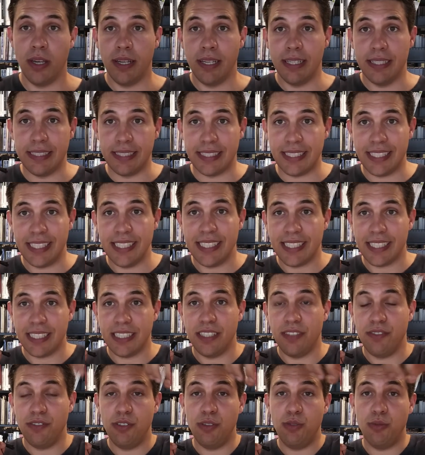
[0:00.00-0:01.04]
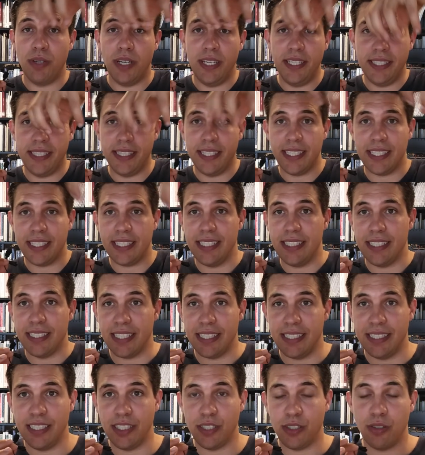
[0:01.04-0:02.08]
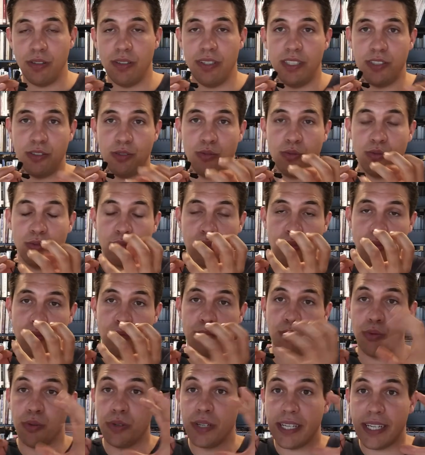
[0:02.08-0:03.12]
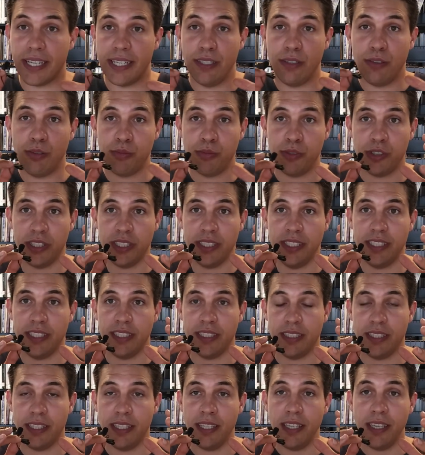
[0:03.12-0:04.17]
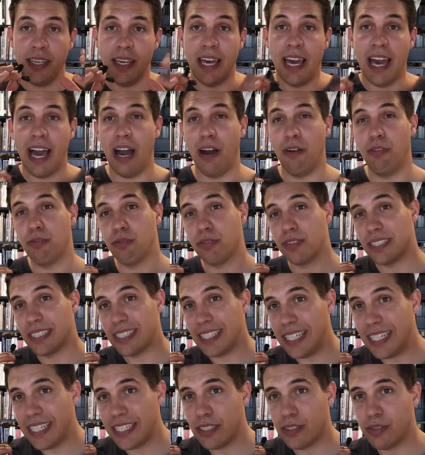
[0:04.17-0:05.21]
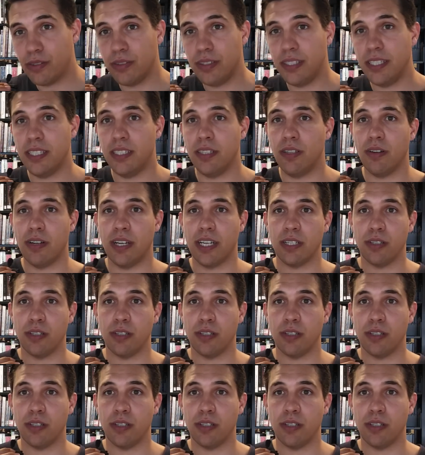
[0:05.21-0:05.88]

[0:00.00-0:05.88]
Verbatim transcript: ces individualités qui s'additionnent les unes aux autres pour créer une homogénéité, avons sélectionné dans la